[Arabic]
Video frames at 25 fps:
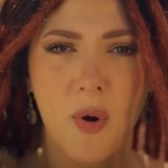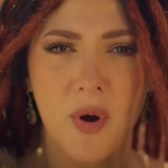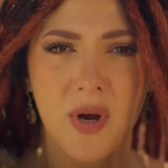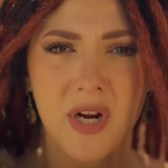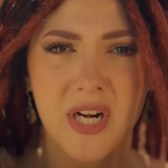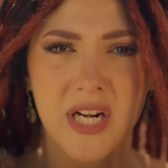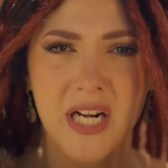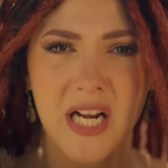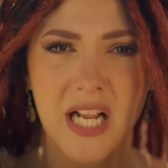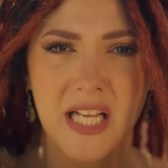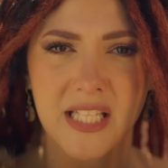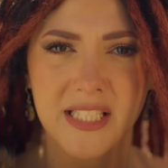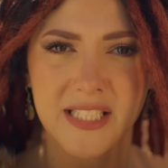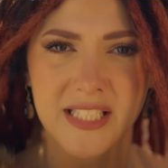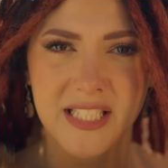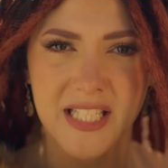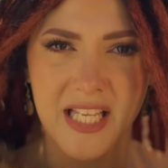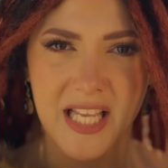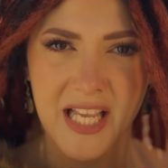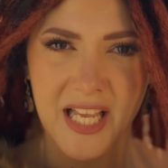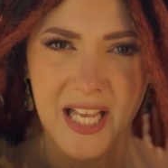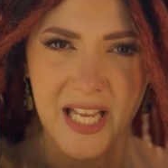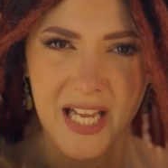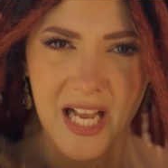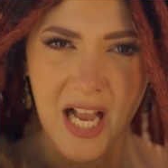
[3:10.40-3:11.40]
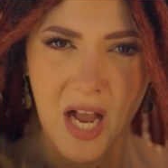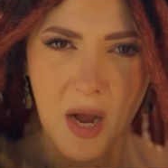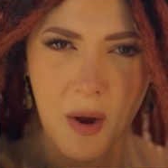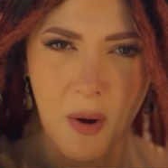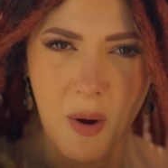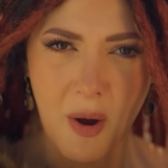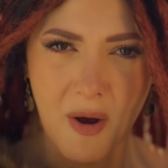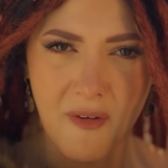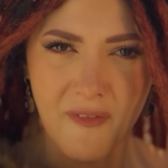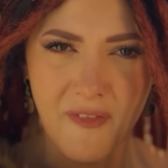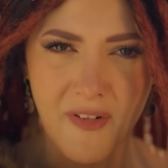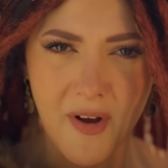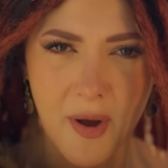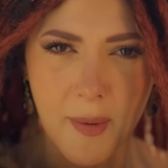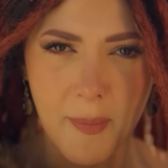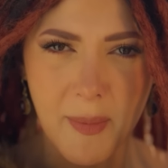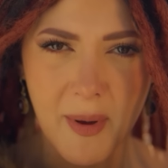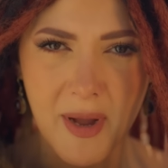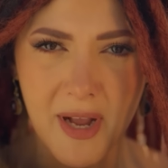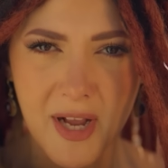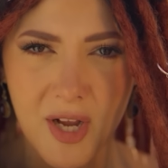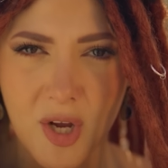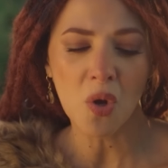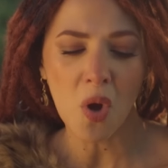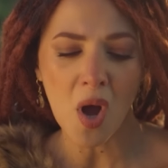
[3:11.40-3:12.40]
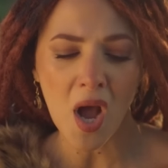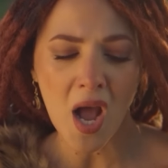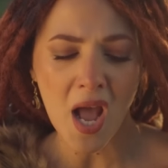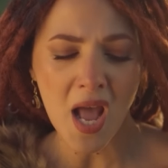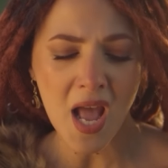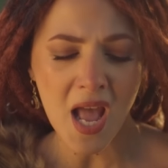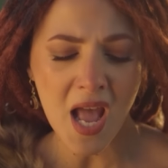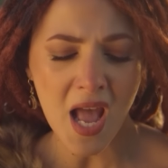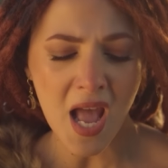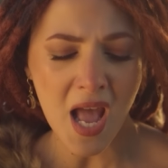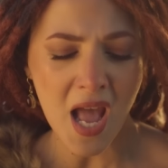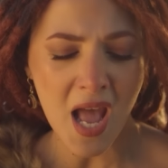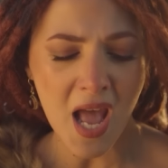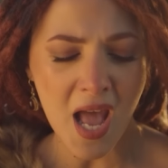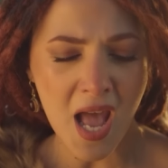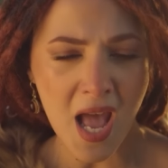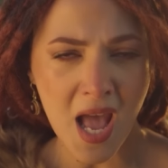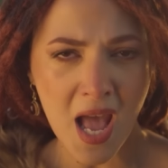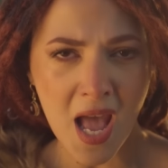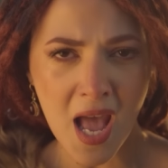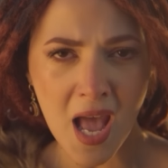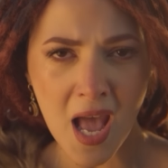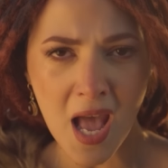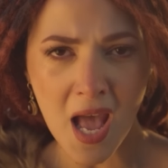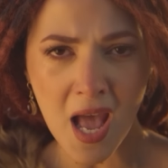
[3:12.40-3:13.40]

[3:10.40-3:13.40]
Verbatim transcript: والنتيجه واقفه بينكوا اهي